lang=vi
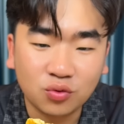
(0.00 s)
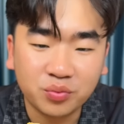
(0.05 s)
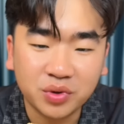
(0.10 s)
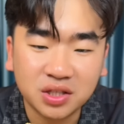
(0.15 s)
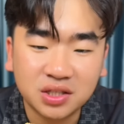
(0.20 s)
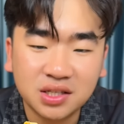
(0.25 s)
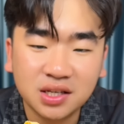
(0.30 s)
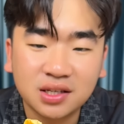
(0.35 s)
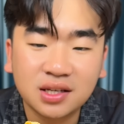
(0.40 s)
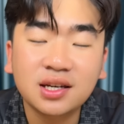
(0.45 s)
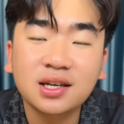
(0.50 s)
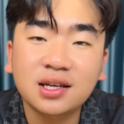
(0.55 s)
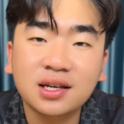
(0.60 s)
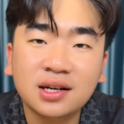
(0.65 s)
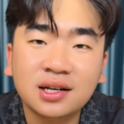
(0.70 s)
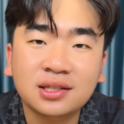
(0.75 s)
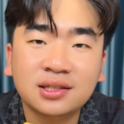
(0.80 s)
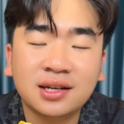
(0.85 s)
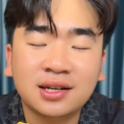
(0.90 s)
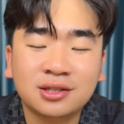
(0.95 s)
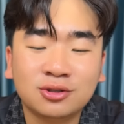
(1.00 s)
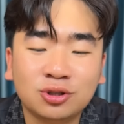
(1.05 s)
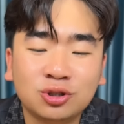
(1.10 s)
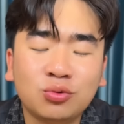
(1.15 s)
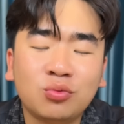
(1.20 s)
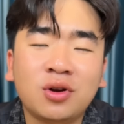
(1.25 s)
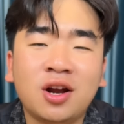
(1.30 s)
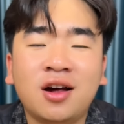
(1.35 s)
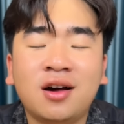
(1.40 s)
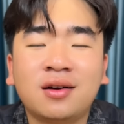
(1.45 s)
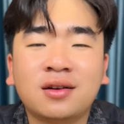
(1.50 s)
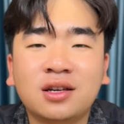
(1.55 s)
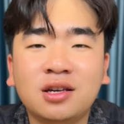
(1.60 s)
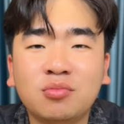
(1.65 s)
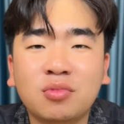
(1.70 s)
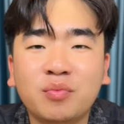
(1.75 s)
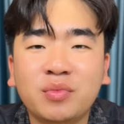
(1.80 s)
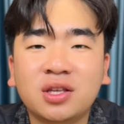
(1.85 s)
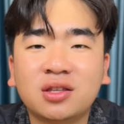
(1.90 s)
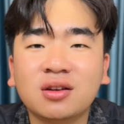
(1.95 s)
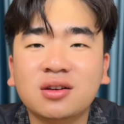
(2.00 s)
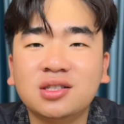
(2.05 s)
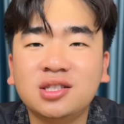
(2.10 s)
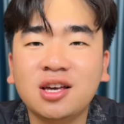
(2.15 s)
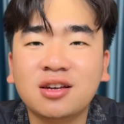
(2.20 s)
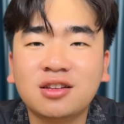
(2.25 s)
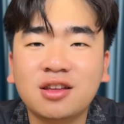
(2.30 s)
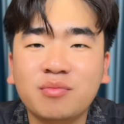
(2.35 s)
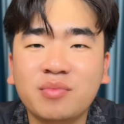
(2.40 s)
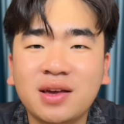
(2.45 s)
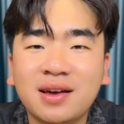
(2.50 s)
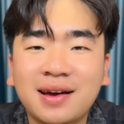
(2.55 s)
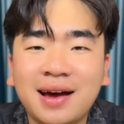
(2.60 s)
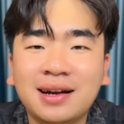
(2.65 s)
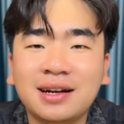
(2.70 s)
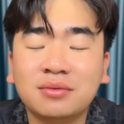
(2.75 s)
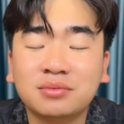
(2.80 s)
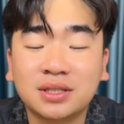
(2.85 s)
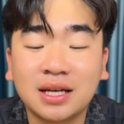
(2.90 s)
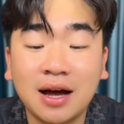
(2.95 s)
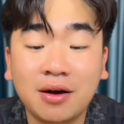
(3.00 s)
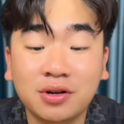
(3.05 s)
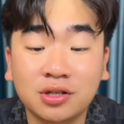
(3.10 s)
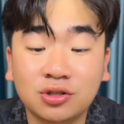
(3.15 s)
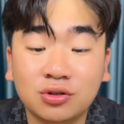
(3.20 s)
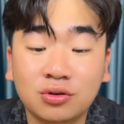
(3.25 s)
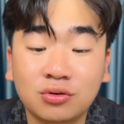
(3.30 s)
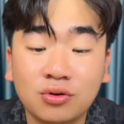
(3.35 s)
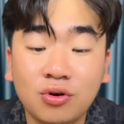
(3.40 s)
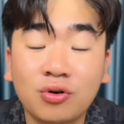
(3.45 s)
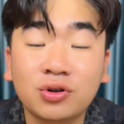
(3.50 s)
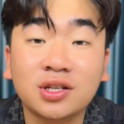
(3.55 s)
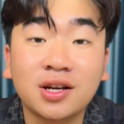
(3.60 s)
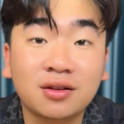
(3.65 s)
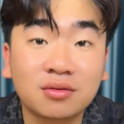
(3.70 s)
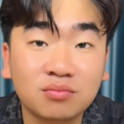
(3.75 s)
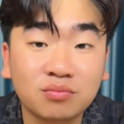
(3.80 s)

mình chiên kỹ hơn ha nói chung là khi mà mình tự chiên thì mình căn làm sao để cho nó ngon nhất